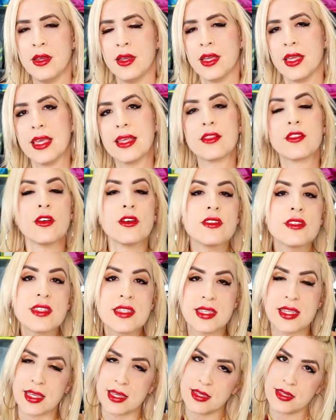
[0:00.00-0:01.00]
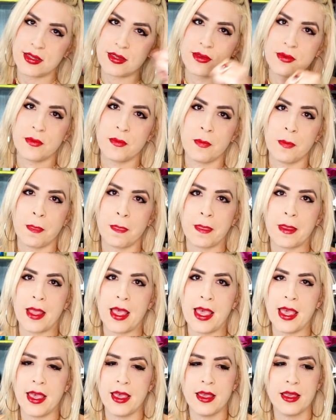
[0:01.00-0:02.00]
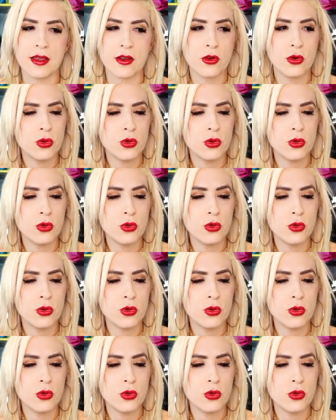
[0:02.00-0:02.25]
Y entonces, eh,